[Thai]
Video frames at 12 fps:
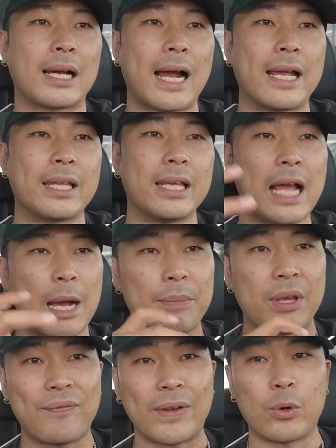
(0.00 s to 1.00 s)
ใครที่อยาก
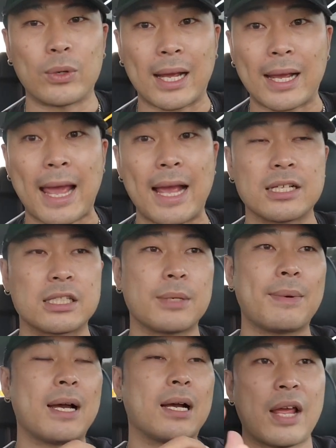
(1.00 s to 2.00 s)
มีฟิลนักแข่ง
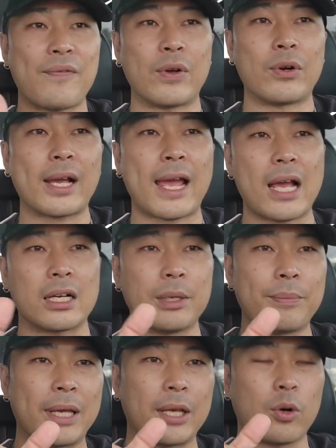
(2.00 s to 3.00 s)
ใช่ป่ะได้ฟิลนักแข่งคื
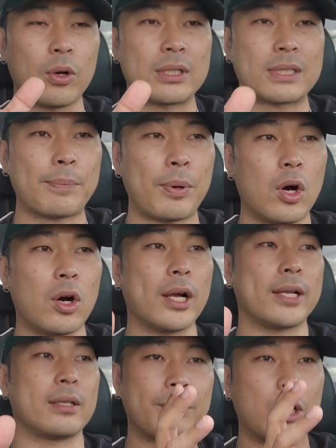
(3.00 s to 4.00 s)
อมีคนซัพพอร์
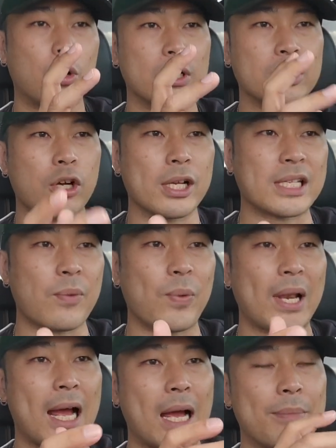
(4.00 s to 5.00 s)
ตมีคนคอยจับ
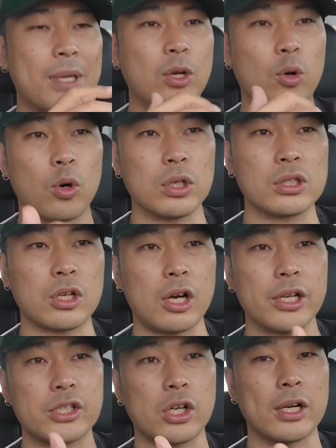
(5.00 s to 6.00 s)
เวลามีโค้ชค
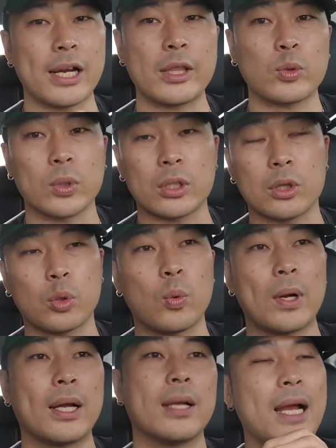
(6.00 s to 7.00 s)
อยสอนให้ตัวต่อตั
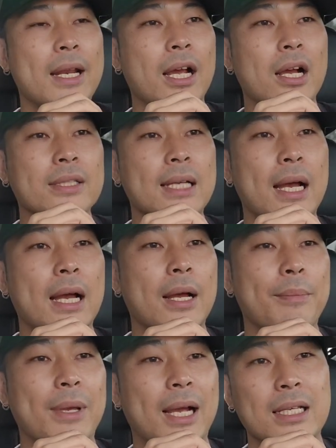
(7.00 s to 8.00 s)
วอันนี้ก็จะ
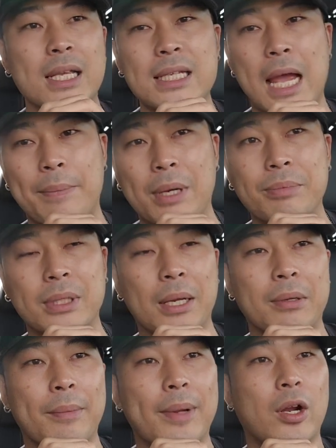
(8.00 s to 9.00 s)
มีค่าใช้จ่ายเพิ่มเติ
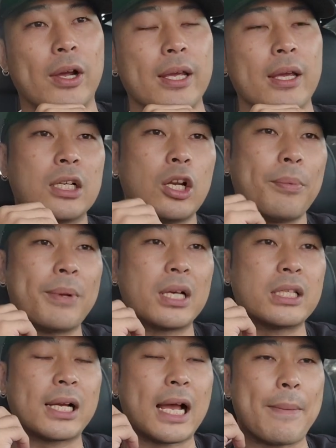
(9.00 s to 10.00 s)
มขึ้นมาหน่อยซึ่งรอบนี้
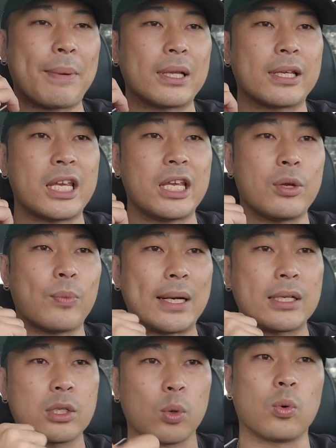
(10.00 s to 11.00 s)
ก็จะกลายเป็นขี่วั
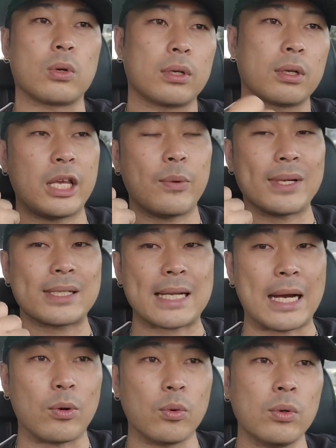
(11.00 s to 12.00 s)
นศุกร์ขี่วัน
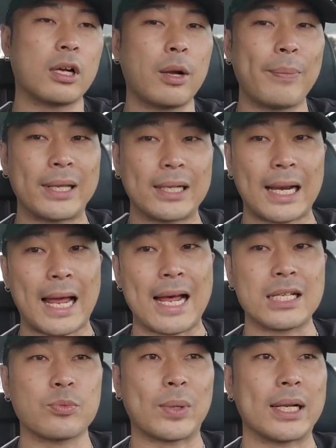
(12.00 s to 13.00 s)
เสาร์แล้วก็เป็นคลา
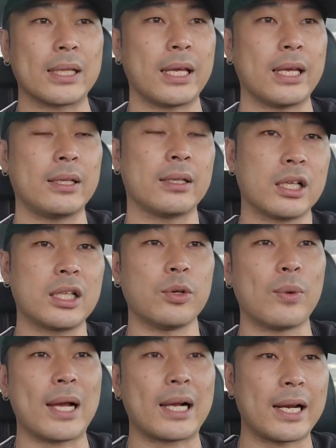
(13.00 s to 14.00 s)
สวันอาทิตย์ก็ถือ
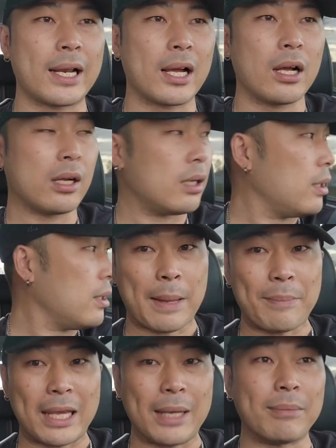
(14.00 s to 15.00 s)
ว่าครั้งนี้ก็เต็
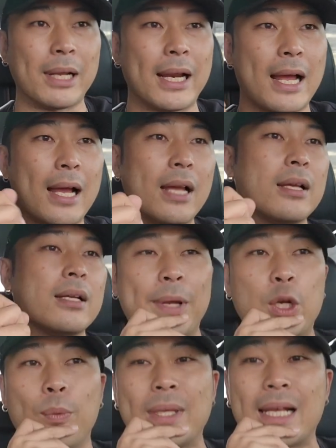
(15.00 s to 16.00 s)
มอิ่มเลยนะฮะไป
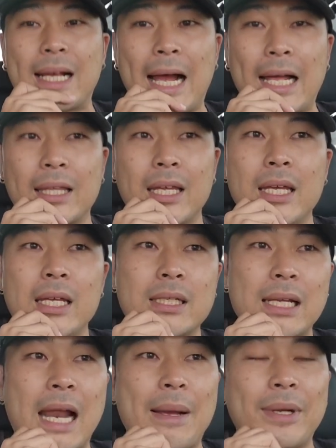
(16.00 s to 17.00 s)
ดูบรรยากาศที่
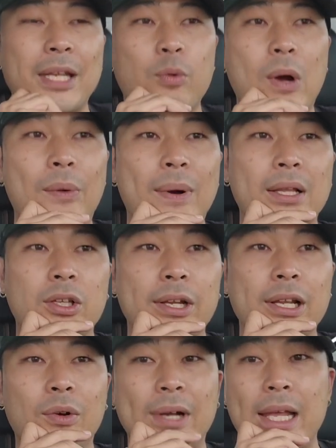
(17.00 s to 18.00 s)
สนามกันดีกว่าว่าตอน
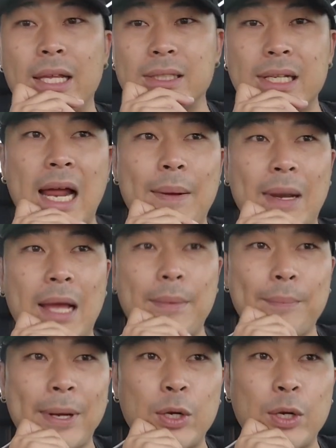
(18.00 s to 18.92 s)
นี้เราใกล้ถึงสนามแล้วไป